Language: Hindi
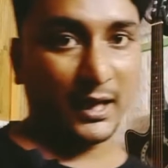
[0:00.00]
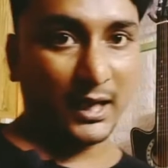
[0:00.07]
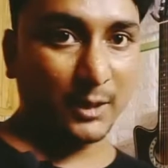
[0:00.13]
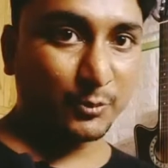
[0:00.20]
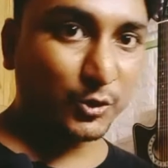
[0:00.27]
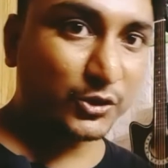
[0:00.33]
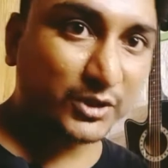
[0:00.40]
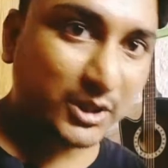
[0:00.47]

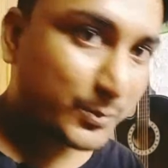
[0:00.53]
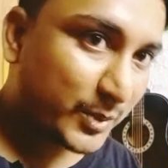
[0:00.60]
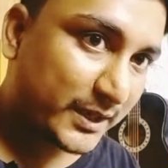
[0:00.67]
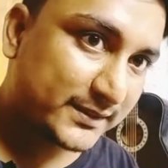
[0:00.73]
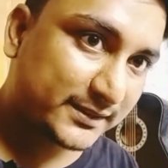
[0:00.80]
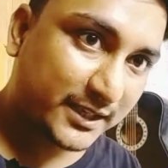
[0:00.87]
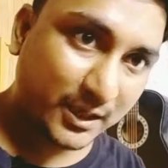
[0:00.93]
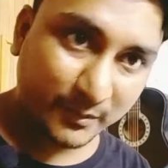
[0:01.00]
आपको इसका
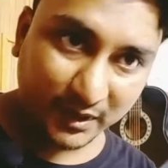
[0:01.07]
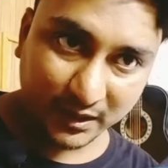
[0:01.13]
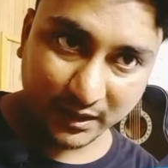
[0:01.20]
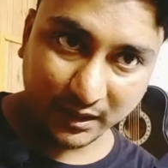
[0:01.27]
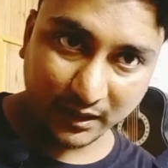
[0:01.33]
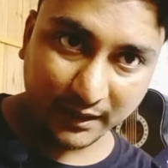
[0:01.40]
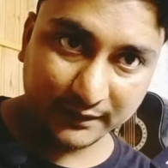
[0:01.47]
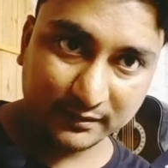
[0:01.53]
प्राइस क्या मिलेगा
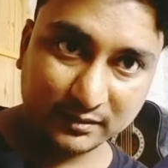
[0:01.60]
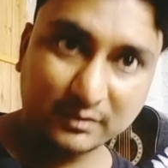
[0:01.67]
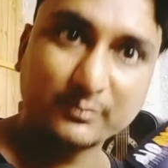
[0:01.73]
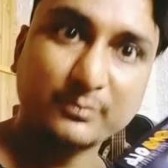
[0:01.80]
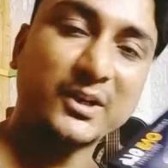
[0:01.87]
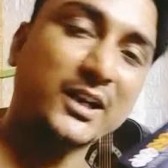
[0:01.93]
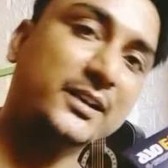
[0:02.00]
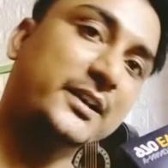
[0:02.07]
गाइस
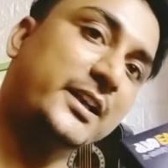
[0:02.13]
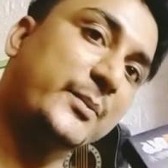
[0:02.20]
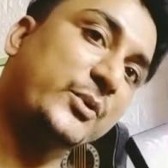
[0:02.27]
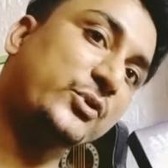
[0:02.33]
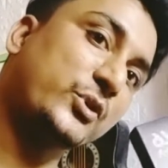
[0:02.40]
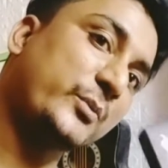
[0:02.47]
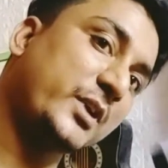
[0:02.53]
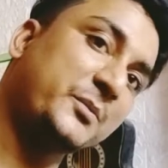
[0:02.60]
मार्केट
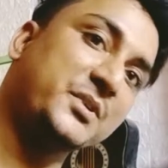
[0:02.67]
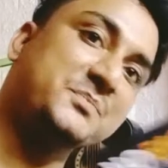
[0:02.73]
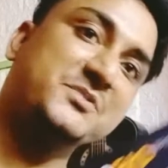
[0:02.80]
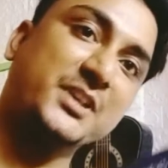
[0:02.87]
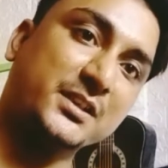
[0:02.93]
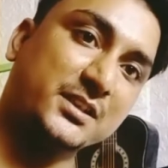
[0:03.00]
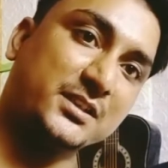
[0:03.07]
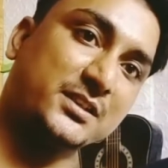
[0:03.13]
अमेजोन में अभी
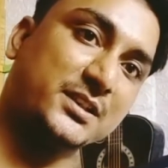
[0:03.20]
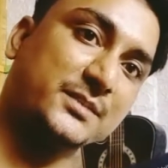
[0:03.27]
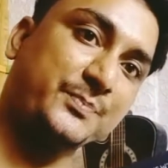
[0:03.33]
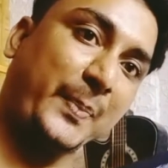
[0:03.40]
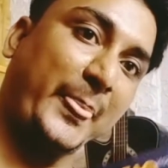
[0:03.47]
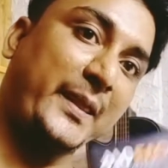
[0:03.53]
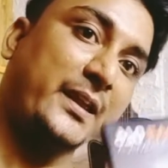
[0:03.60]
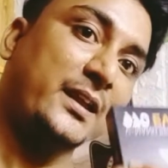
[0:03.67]
चेक कीजिए
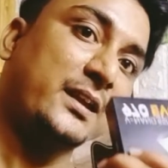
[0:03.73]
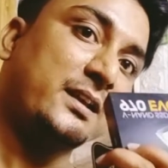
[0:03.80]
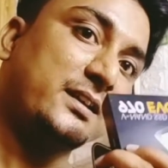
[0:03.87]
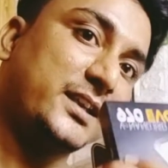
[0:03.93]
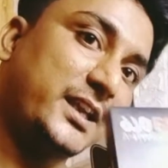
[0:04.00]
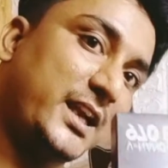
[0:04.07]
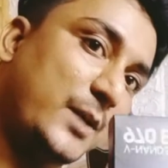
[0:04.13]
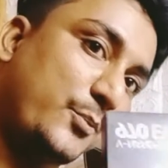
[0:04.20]

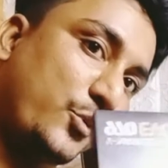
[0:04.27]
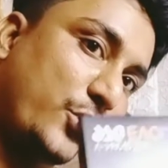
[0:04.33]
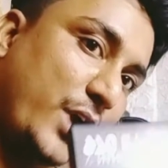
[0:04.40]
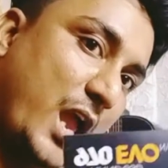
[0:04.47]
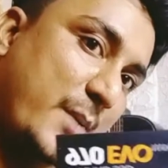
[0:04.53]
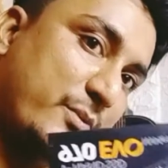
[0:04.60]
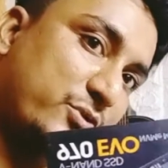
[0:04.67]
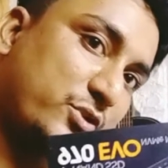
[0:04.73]
ये आपको
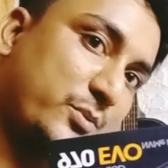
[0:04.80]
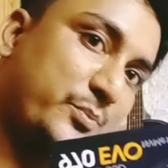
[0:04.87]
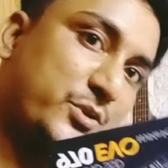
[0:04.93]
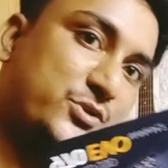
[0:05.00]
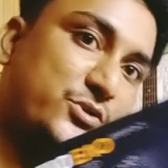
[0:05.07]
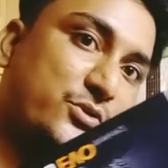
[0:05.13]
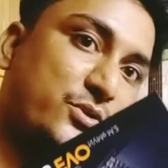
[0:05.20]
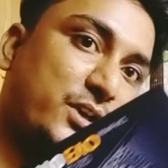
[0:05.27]
अमेजोन पे
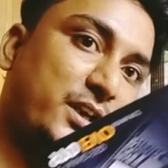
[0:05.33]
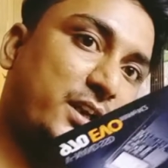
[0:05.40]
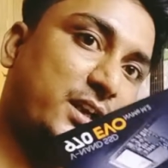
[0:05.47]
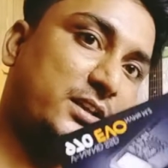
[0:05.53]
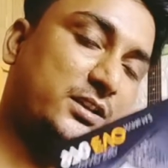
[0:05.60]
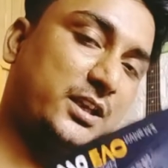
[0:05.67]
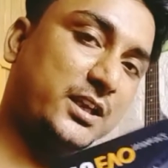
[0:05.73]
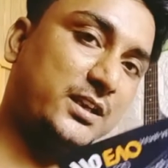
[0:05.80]
शो करेगा
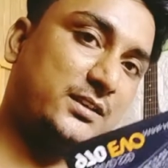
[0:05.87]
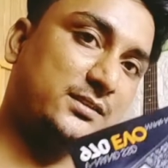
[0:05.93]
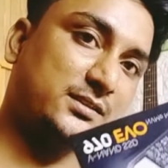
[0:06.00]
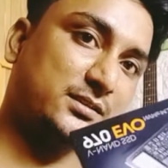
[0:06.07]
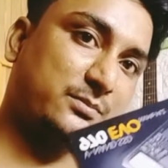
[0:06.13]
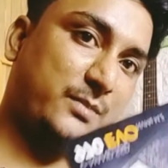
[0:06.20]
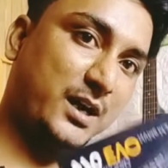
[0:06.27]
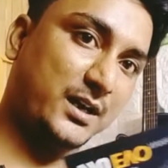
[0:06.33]

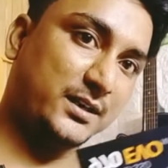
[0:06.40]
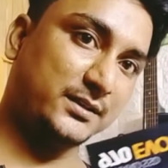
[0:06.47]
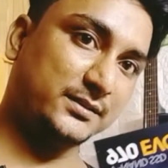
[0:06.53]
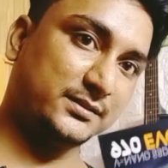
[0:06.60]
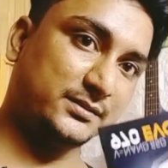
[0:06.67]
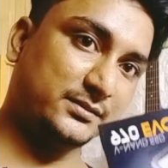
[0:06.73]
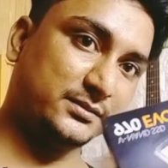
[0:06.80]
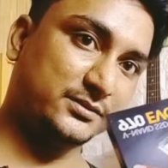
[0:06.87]
तेईस बाईस
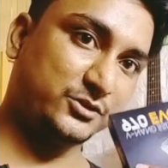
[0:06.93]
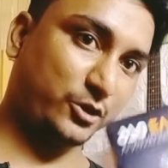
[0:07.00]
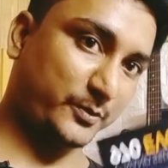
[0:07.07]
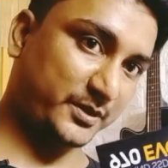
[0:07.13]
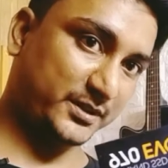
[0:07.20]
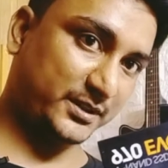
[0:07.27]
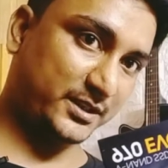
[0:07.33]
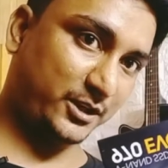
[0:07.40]

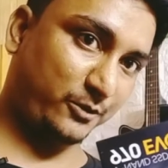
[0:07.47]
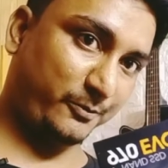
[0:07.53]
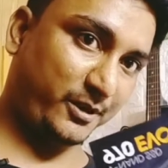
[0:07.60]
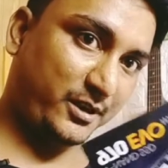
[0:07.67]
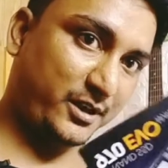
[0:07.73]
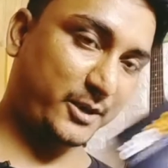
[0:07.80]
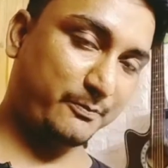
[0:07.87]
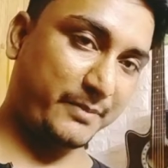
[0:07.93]
चौबीस हज़ार रुपये
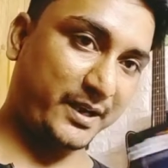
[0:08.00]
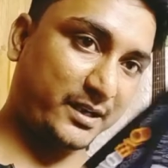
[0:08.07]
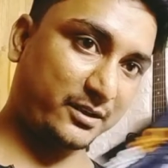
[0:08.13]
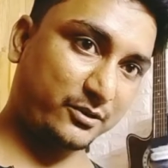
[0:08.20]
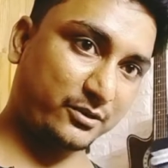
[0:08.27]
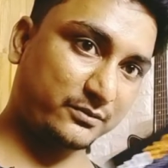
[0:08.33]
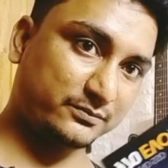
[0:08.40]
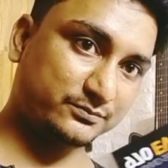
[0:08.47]
डिपेंड
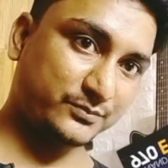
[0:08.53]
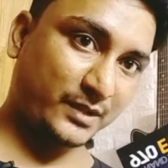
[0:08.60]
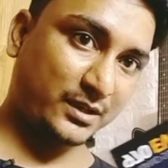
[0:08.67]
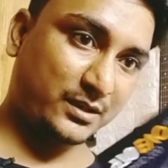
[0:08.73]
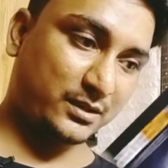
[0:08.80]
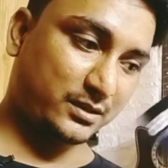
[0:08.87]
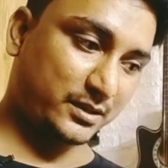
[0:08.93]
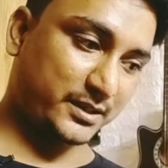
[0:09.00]
ऑन
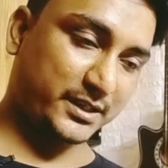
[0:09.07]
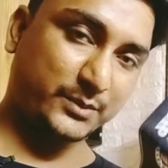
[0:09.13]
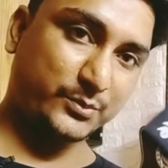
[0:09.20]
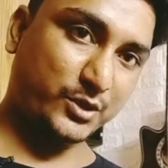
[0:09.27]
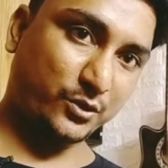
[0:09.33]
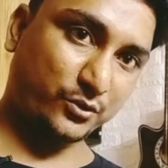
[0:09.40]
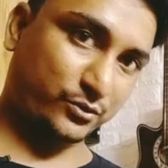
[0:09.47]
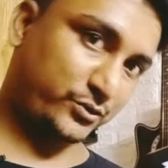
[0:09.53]
रेट अप
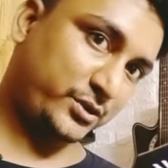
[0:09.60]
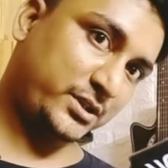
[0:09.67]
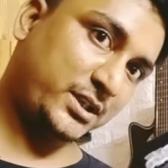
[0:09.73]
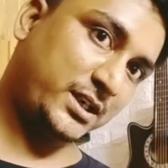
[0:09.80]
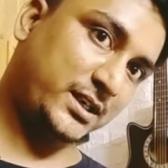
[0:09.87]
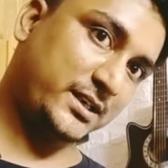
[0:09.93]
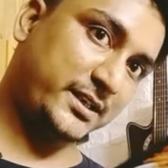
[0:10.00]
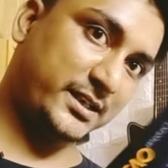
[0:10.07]
डाउन हो सकता है
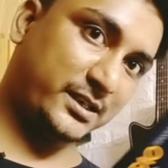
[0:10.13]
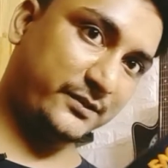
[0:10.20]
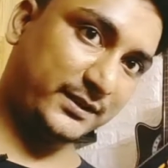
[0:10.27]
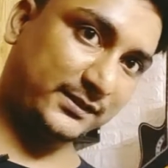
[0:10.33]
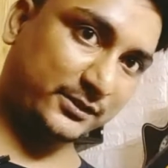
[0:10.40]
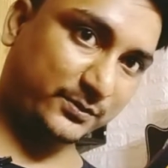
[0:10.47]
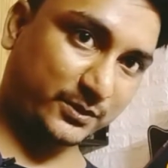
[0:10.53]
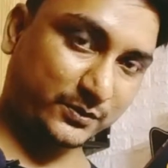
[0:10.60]
हर डेली
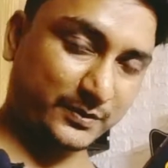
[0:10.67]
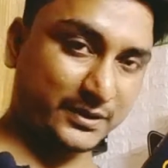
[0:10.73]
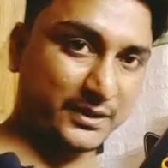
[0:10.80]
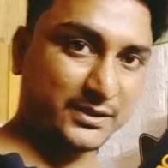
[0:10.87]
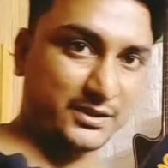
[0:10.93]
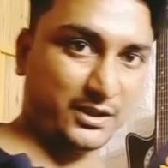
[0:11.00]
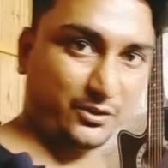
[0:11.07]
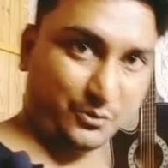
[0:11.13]
बेसिस पर उसका रेट
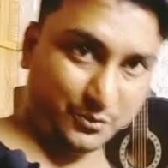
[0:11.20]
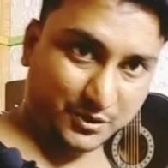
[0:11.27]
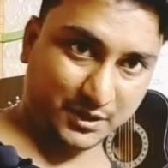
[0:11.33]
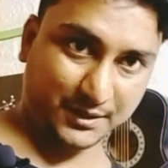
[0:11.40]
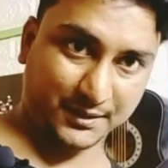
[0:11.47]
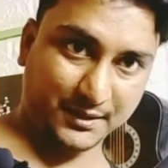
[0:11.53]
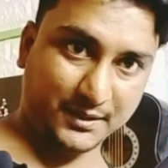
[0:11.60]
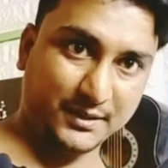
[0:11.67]
चेंज होते
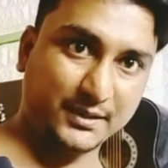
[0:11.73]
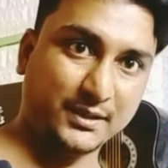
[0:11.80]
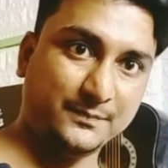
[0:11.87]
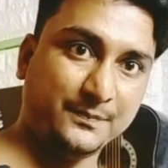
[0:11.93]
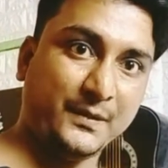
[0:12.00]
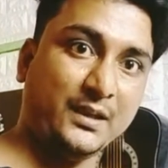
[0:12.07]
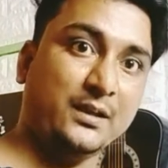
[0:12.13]
रहते हैं ठीक है